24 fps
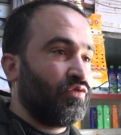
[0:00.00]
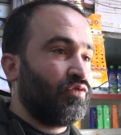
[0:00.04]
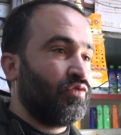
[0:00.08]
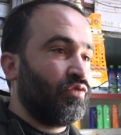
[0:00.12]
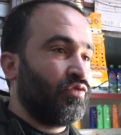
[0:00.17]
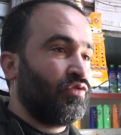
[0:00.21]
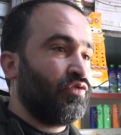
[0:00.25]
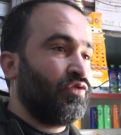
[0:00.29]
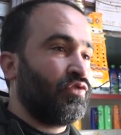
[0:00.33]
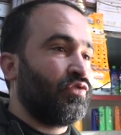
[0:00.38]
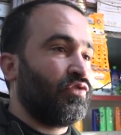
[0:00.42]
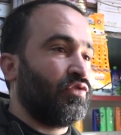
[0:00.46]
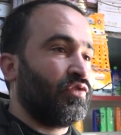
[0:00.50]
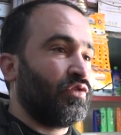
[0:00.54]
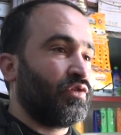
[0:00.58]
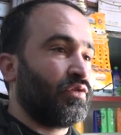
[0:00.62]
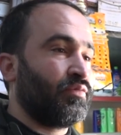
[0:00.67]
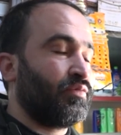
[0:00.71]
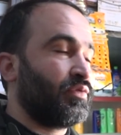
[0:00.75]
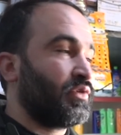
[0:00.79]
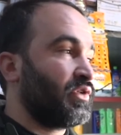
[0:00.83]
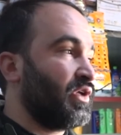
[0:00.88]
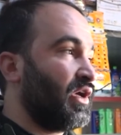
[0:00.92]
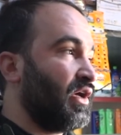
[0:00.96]
gücü
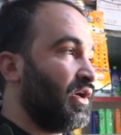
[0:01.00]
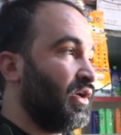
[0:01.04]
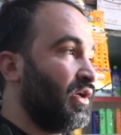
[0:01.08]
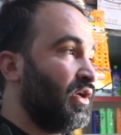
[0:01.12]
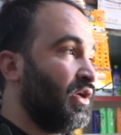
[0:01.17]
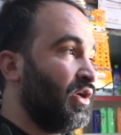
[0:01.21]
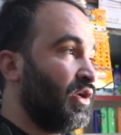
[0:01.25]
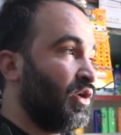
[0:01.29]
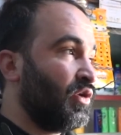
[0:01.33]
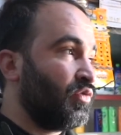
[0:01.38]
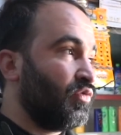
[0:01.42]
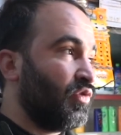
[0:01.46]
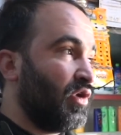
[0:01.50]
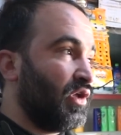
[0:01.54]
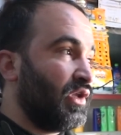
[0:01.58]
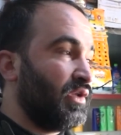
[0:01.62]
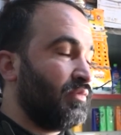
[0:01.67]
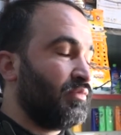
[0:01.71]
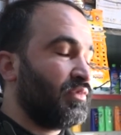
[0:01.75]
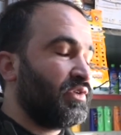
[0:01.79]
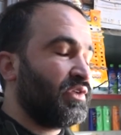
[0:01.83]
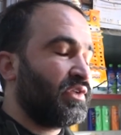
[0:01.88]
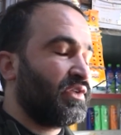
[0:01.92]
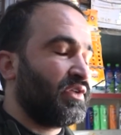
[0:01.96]
istiyoruz. Burada
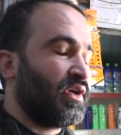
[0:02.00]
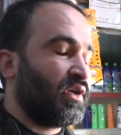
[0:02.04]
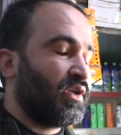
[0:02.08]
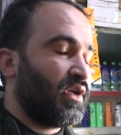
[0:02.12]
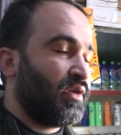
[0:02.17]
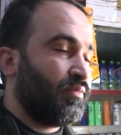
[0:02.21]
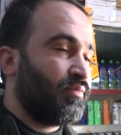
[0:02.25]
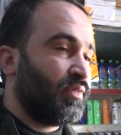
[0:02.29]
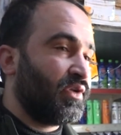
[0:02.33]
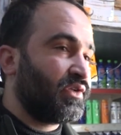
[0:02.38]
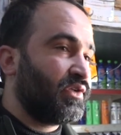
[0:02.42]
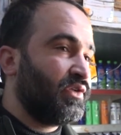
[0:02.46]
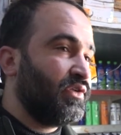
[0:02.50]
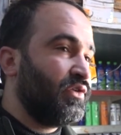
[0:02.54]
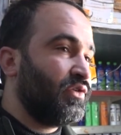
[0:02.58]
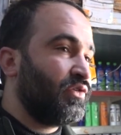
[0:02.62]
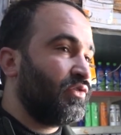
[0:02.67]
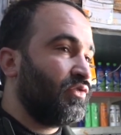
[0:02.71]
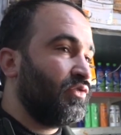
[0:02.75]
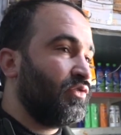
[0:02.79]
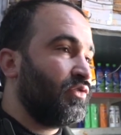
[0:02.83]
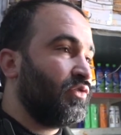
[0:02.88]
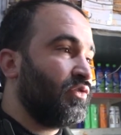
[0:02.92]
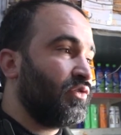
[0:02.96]
güvenliğimizin sağlanmasını
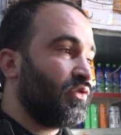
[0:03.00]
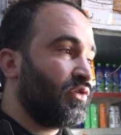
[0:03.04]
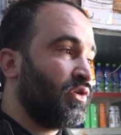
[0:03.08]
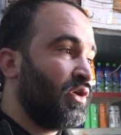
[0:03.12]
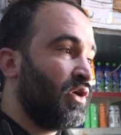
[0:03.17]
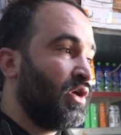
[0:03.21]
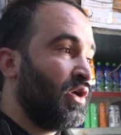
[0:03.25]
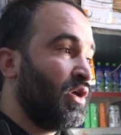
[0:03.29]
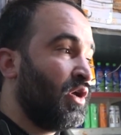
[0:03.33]
istiyoruz.